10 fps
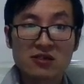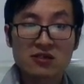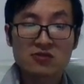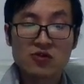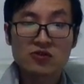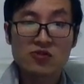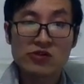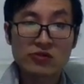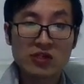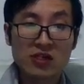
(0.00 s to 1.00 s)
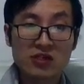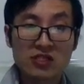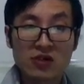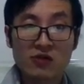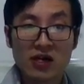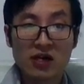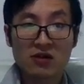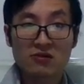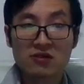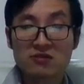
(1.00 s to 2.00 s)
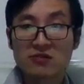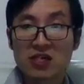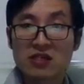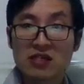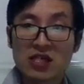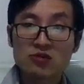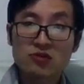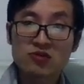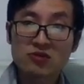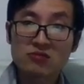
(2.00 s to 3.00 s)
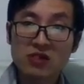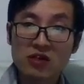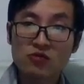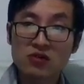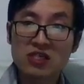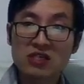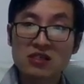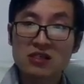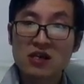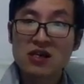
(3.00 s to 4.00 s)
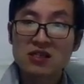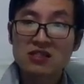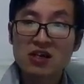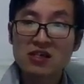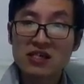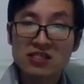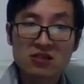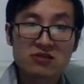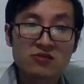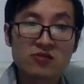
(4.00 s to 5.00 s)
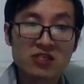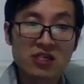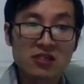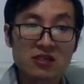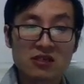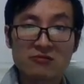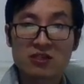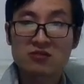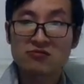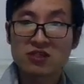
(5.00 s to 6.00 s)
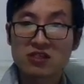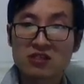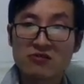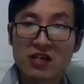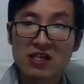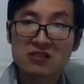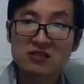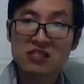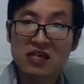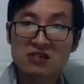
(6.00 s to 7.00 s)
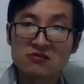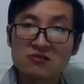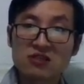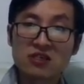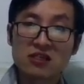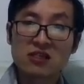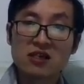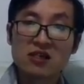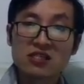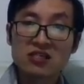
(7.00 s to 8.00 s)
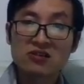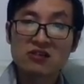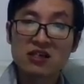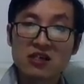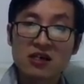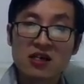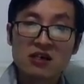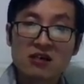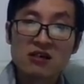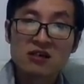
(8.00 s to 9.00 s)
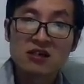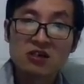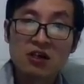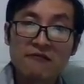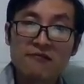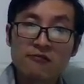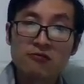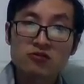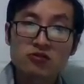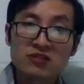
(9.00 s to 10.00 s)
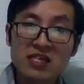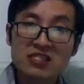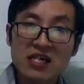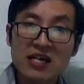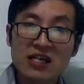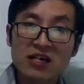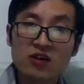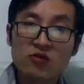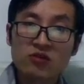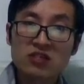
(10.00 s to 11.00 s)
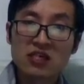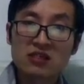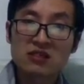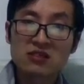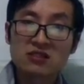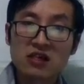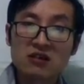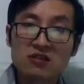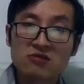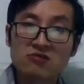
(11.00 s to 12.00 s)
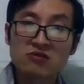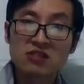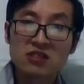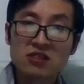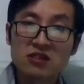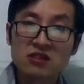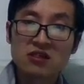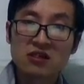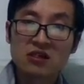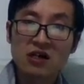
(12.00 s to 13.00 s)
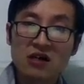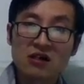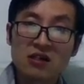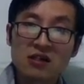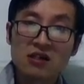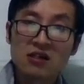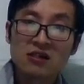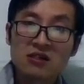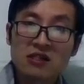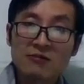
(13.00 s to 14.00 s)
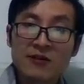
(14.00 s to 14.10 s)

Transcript: 最最终的那个性快感或者怎么样的，他最终的他过程整个他想的是过程，明白？我这个玩意就是享受过程，享受的一个克服中间障碍的一个过程，享受过程啊，那么。